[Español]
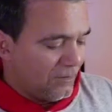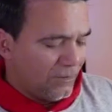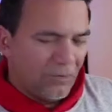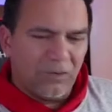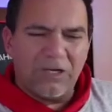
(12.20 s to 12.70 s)

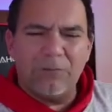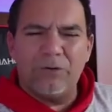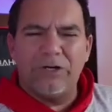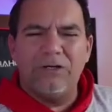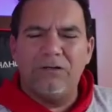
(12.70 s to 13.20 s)
creo que era
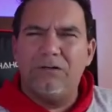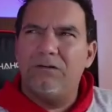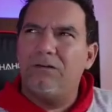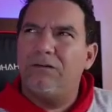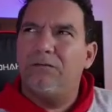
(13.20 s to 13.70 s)
por el
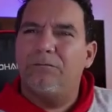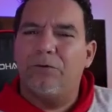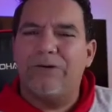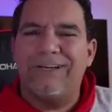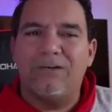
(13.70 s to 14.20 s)

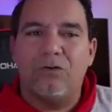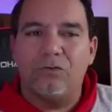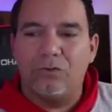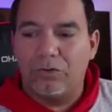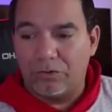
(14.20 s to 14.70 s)
por el
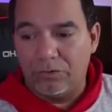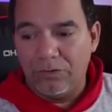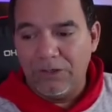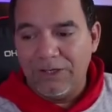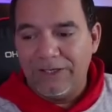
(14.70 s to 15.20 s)

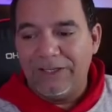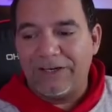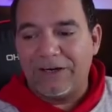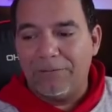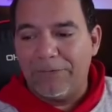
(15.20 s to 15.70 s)
cotorro y
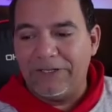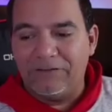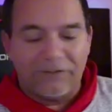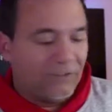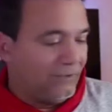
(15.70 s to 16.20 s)

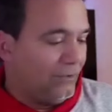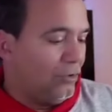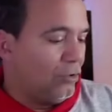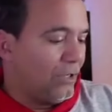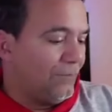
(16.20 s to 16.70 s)
realmente
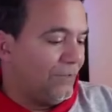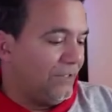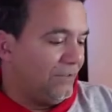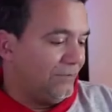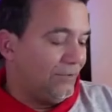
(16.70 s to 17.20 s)
lo que
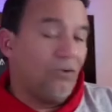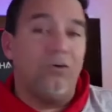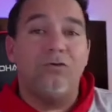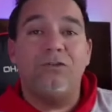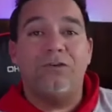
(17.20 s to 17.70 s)
vi,
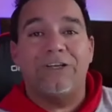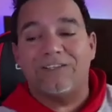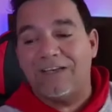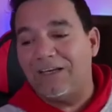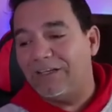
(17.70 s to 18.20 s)
lo único que
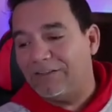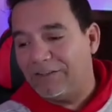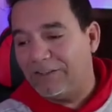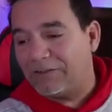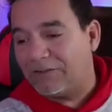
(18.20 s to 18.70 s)
sale
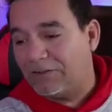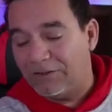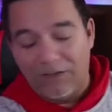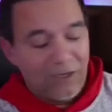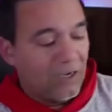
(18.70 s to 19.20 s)

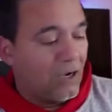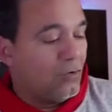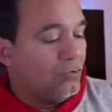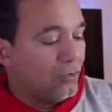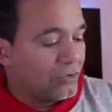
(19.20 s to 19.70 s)
es
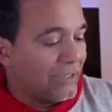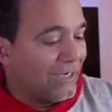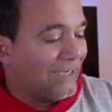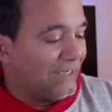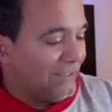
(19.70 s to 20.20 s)
algunos
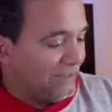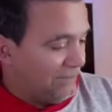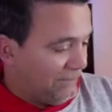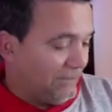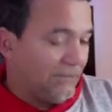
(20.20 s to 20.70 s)
canales